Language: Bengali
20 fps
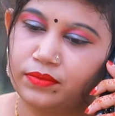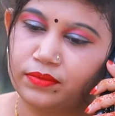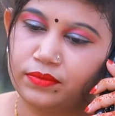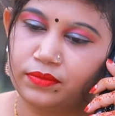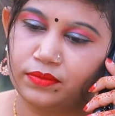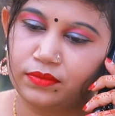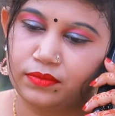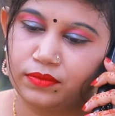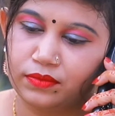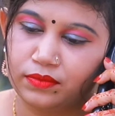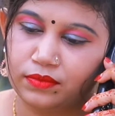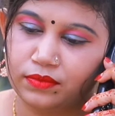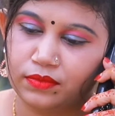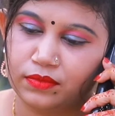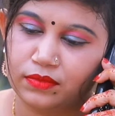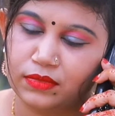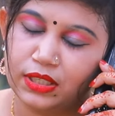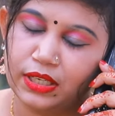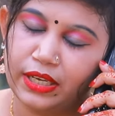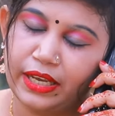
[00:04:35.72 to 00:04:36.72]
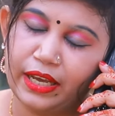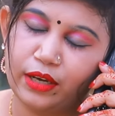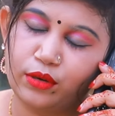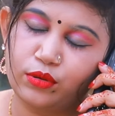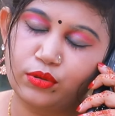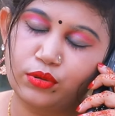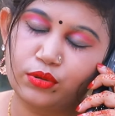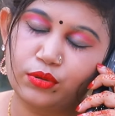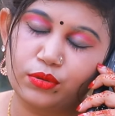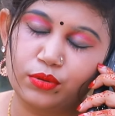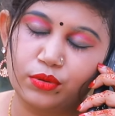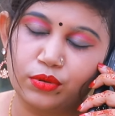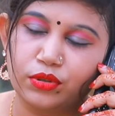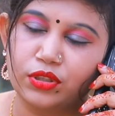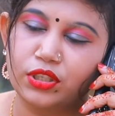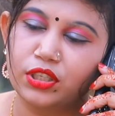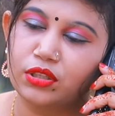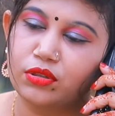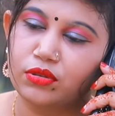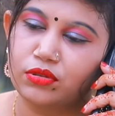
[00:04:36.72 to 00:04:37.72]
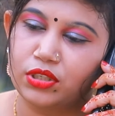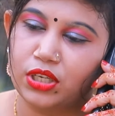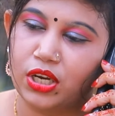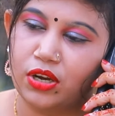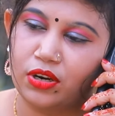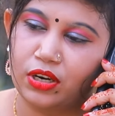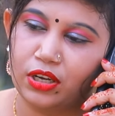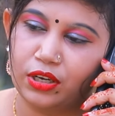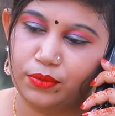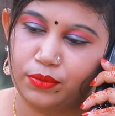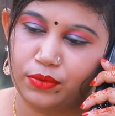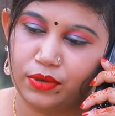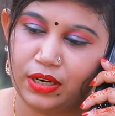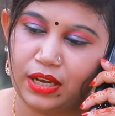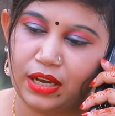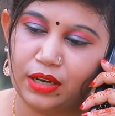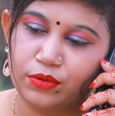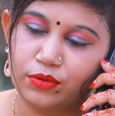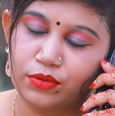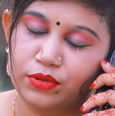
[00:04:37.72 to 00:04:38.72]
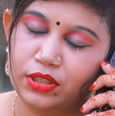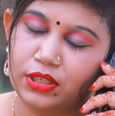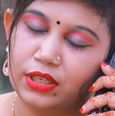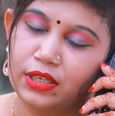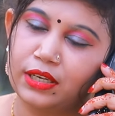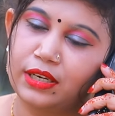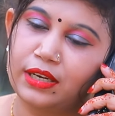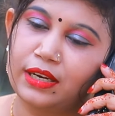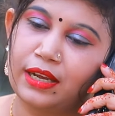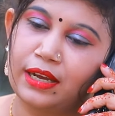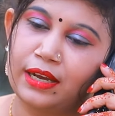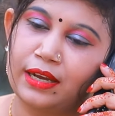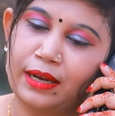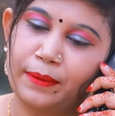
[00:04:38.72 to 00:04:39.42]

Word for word: না এখন তো ঘুরতে তো যাওয়া লাগবো না ঘুরতে গেলে